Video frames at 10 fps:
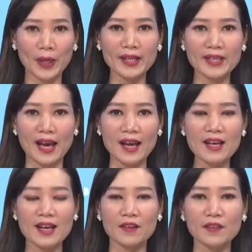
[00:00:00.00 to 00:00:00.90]
khán giả
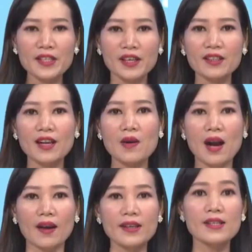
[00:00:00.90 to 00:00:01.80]
với những câu
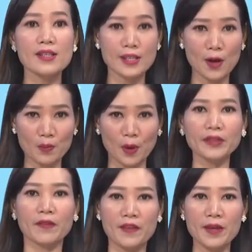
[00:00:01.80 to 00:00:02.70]
hỏi sau mỗi
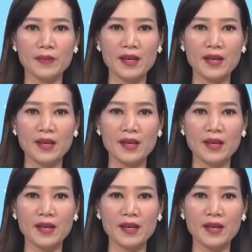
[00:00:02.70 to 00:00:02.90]
tập phim.